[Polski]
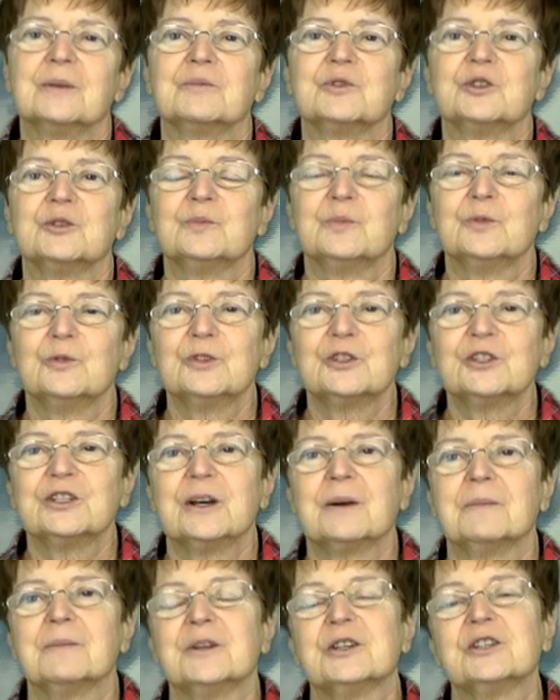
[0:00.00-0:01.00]

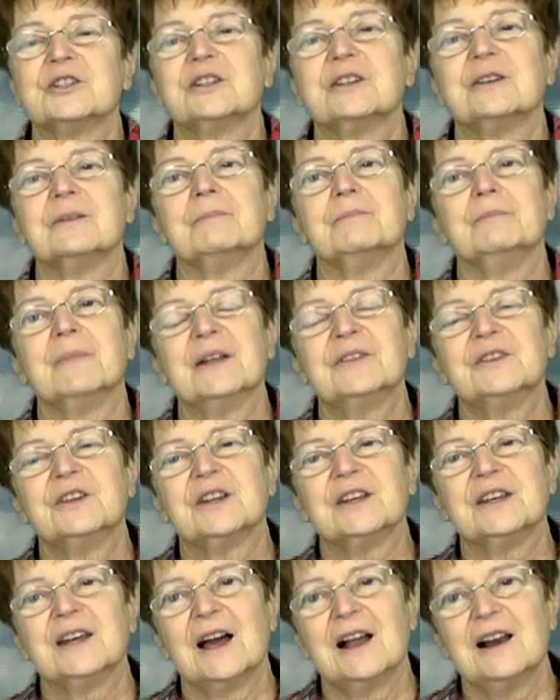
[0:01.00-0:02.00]
przypuszczam, że
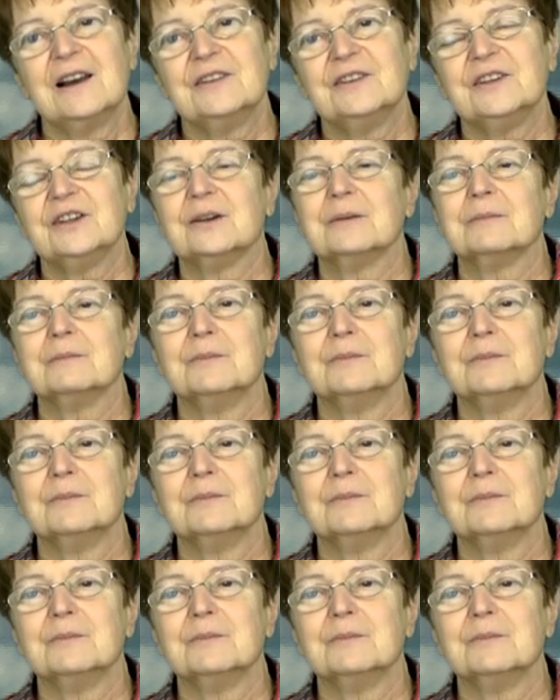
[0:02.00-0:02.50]
materialnie